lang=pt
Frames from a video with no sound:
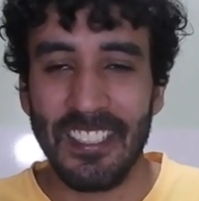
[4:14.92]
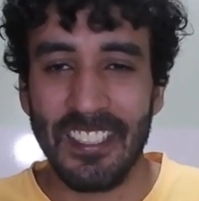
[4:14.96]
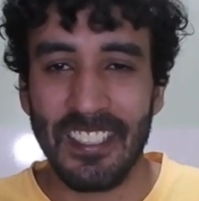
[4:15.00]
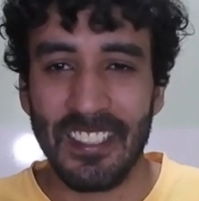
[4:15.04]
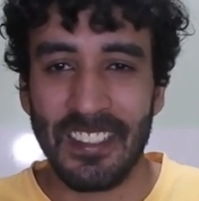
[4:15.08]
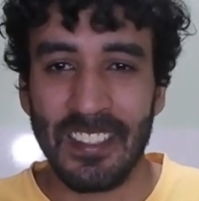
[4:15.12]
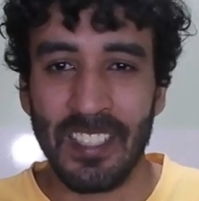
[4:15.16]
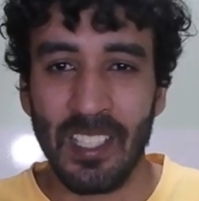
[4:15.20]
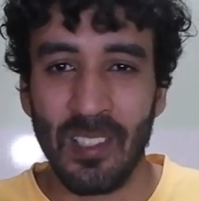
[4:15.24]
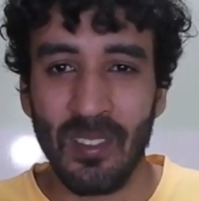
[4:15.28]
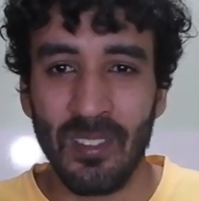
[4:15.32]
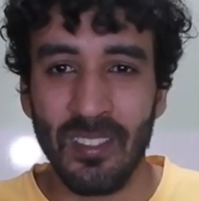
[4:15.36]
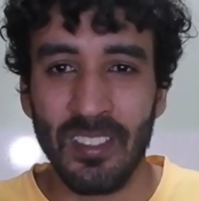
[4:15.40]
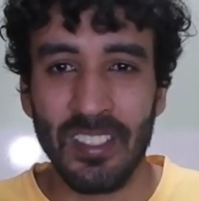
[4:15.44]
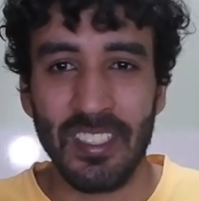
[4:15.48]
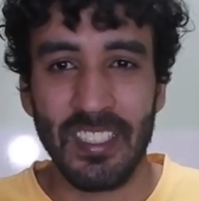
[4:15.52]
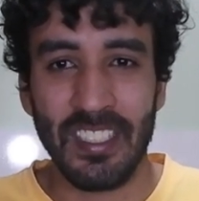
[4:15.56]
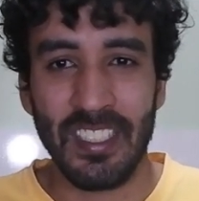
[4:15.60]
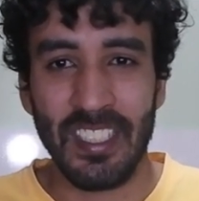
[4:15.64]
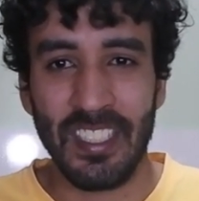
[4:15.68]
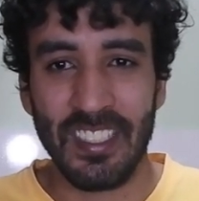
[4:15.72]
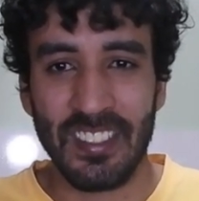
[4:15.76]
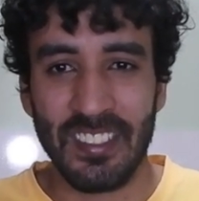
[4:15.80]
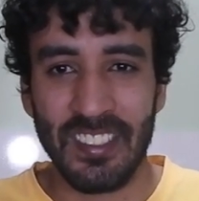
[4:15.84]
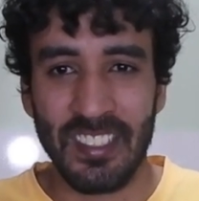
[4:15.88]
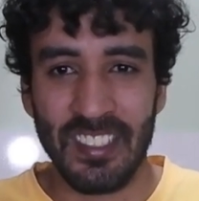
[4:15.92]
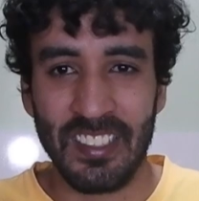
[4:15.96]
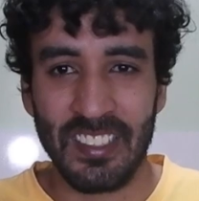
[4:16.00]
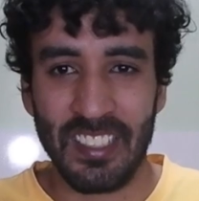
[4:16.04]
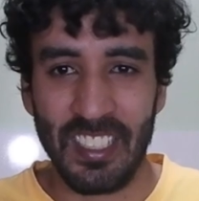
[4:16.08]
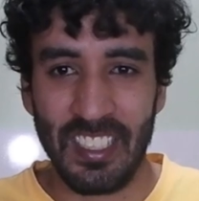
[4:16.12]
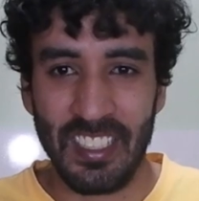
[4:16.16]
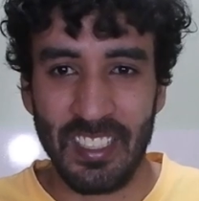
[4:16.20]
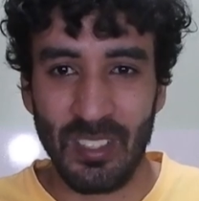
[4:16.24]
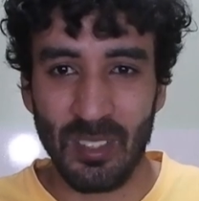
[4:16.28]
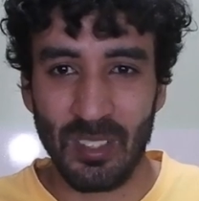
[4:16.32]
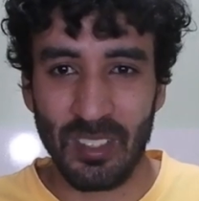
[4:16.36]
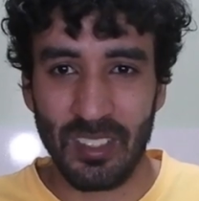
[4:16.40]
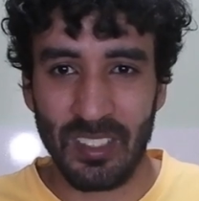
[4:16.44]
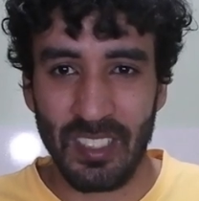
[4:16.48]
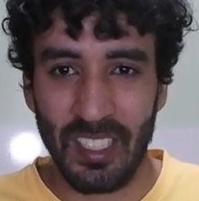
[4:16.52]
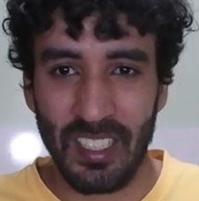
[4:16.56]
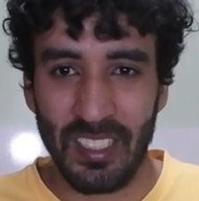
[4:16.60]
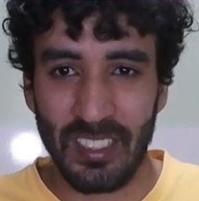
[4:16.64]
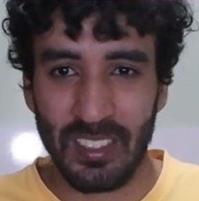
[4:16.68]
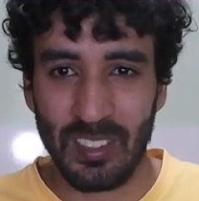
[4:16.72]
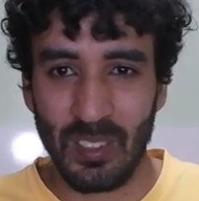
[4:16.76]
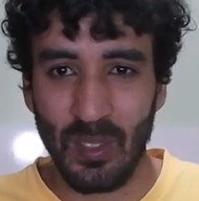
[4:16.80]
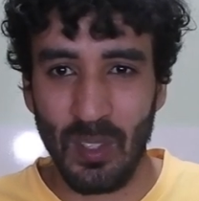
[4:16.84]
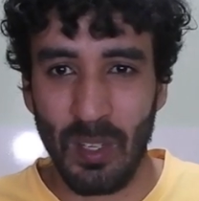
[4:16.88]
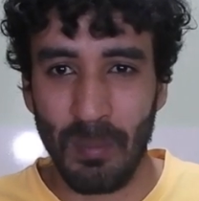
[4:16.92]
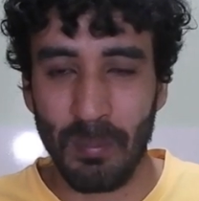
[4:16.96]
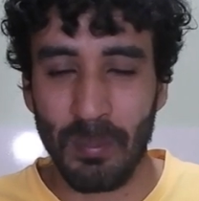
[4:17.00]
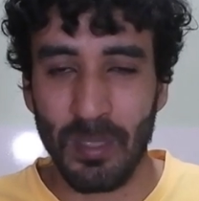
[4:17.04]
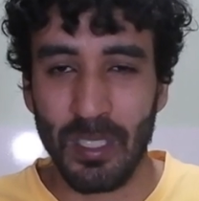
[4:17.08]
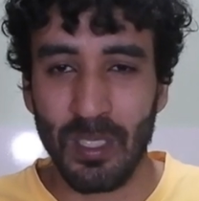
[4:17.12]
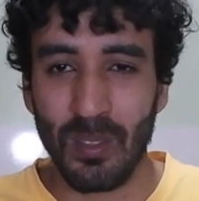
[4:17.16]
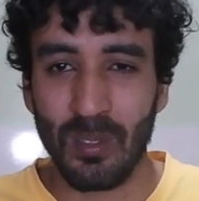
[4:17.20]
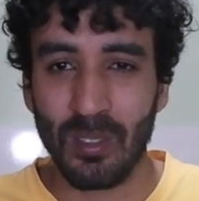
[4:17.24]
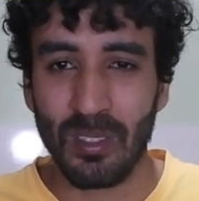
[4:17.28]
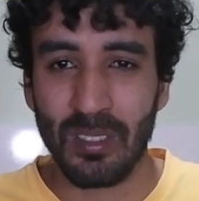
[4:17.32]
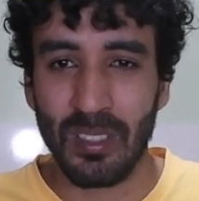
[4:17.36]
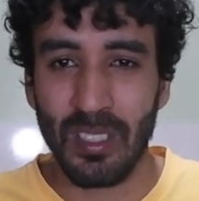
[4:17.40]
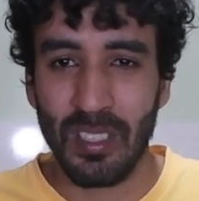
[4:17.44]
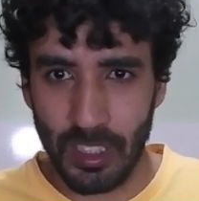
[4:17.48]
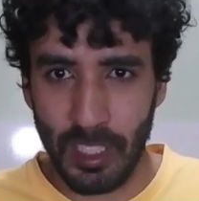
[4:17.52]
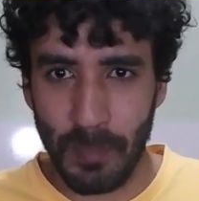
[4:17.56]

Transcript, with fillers: Então, existe ali, os três são amigos.